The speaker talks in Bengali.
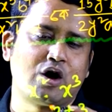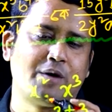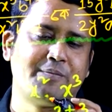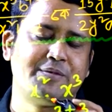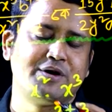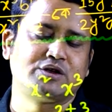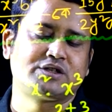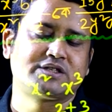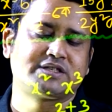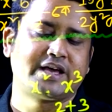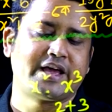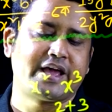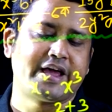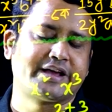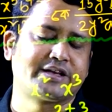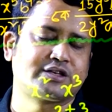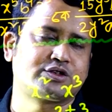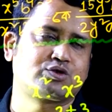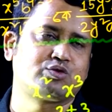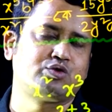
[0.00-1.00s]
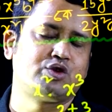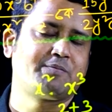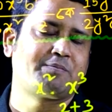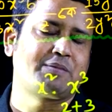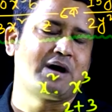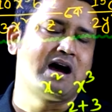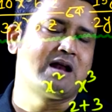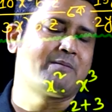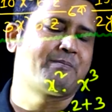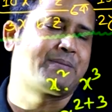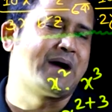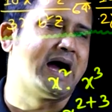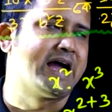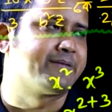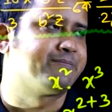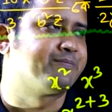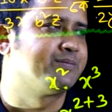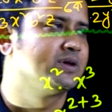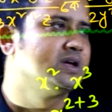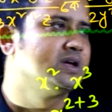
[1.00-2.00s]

হবে হচ্ছে এক্স টু দি পাওয়ার ফাইভ